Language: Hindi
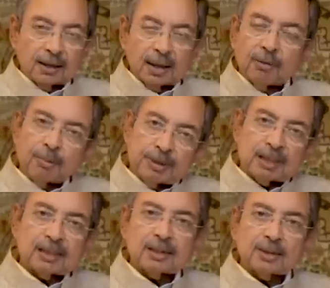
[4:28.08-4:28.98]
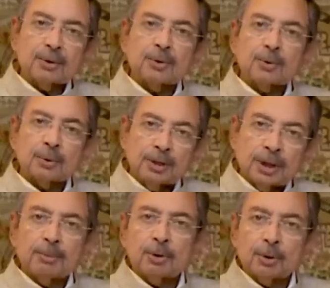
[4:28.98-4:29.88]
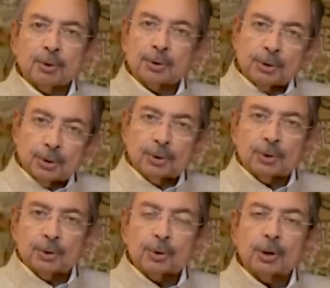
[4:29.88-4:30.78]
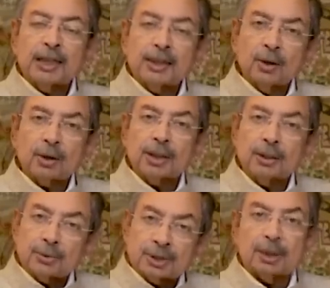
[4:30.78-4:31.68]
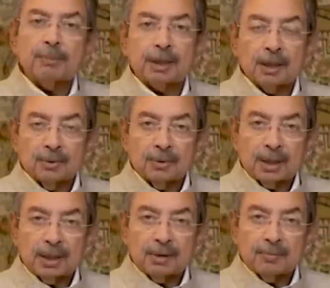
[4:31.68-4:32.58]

चाहे वो बिजनेसेस हों उद्यम हों उद्योग हों नई नौकरियां उससे पैदा होंगी